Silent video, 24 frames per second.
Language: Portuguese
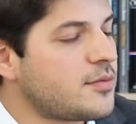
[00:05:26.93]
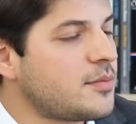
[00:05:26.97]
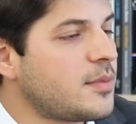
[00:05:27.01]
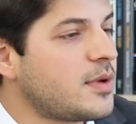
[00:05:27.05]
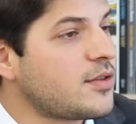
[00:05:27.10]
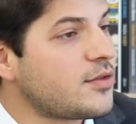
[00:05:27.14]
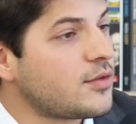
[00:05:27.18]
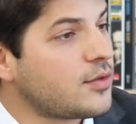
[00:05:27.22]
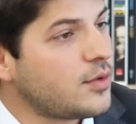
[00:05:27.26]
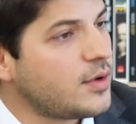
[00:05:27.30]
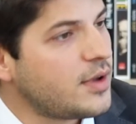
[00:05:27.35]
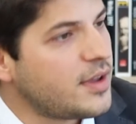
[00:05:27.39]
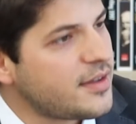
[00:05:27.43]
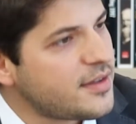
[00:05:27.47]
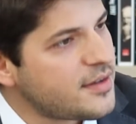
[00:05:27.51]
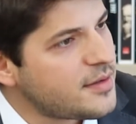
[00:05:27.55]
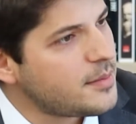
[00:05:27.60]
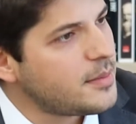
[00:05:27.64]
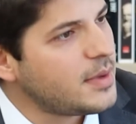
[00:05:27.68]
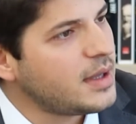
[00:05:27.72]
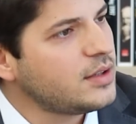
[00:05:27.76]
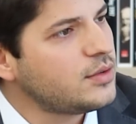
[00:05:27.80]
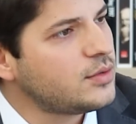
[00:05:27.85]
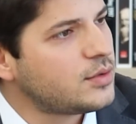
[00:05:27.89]
mas o
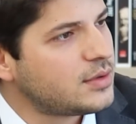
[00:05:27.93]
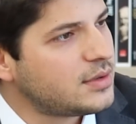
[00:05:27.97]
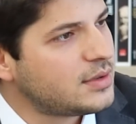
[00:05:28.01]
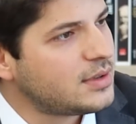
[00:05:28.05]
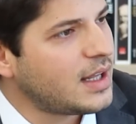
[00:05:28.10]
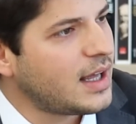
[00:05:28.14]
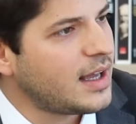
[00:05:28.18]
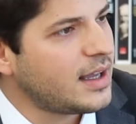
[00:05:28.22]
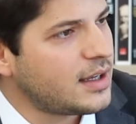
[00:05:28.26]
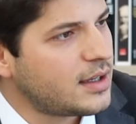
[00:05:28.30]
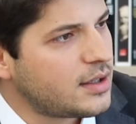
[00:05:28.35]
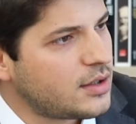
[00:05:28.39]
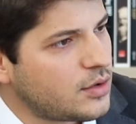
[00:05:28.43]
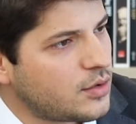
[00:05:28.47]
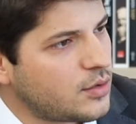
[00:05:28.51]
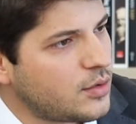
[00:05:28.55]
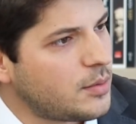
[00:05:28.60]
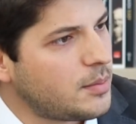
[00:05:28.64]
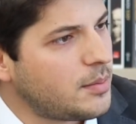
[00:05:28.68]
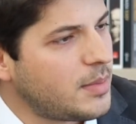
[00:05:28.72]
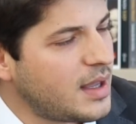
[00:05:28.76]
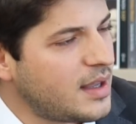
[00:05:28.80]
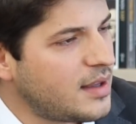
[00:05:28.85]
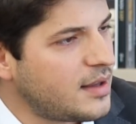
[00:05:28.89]
conhecimento
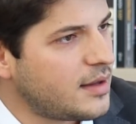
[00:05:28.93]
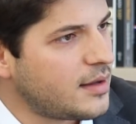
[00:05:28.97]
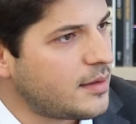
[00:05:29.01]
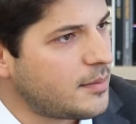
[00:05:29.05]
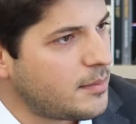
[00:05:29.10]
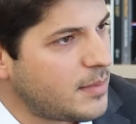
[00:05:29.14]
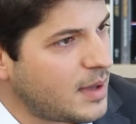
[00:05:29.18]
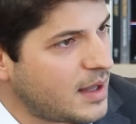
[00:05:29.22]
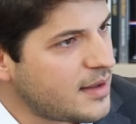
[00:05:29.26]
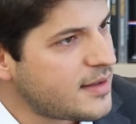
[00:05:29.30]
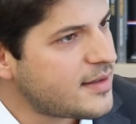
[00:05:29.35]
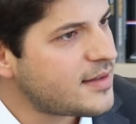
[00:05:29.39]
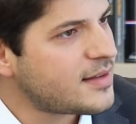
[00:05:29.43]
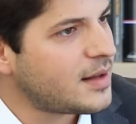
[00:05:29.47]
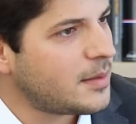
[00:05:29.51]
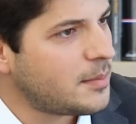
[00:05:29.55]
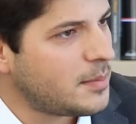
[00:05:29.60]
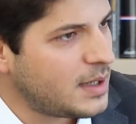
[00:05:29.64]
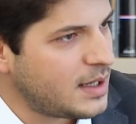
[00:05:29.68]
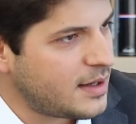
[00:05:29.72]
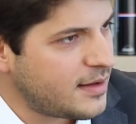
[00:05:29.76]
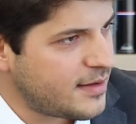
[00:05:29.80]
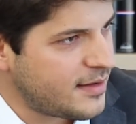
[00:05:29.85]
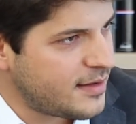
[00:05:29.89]
técnico bem, bem
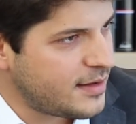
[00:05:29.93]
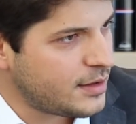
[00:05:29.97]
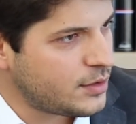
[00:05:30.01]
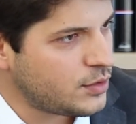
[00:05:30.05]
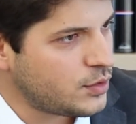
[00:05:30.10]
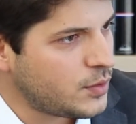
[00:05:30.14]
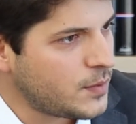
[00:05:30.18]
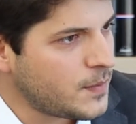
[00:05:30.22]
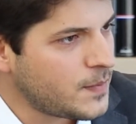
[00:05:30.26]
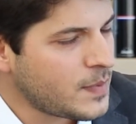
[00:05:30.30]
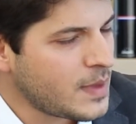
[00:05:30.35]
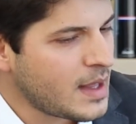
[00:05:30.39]
estabelecido.